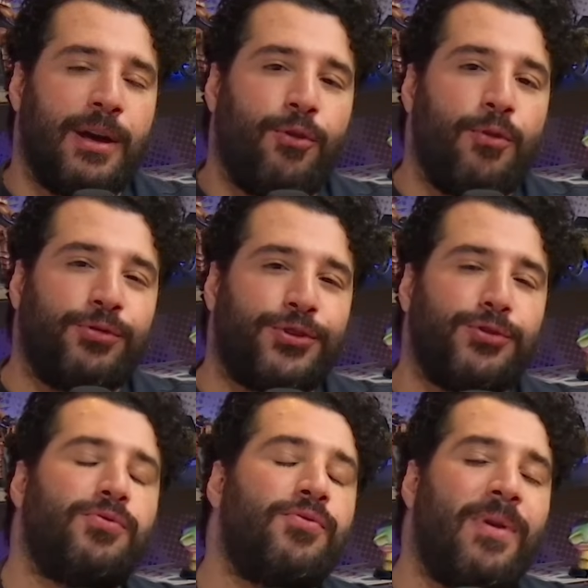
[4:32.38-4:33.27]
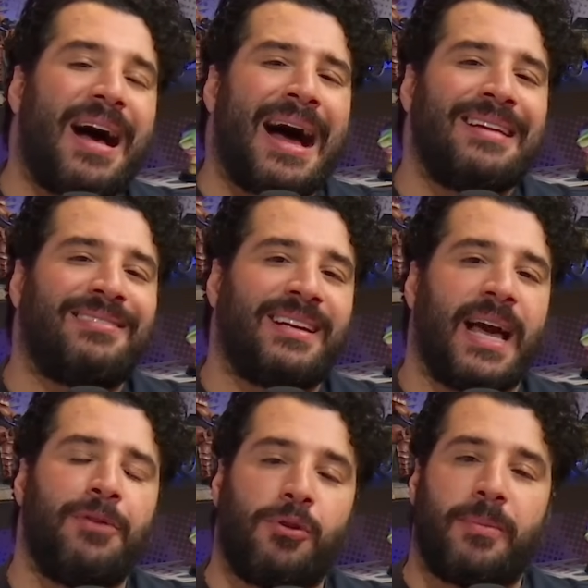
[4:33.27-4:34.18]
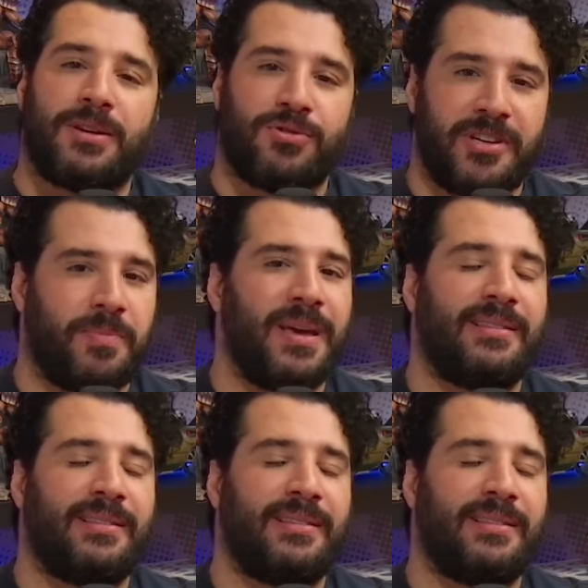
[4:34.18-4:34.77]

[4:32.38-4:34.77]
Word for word: continua a entregar informações bem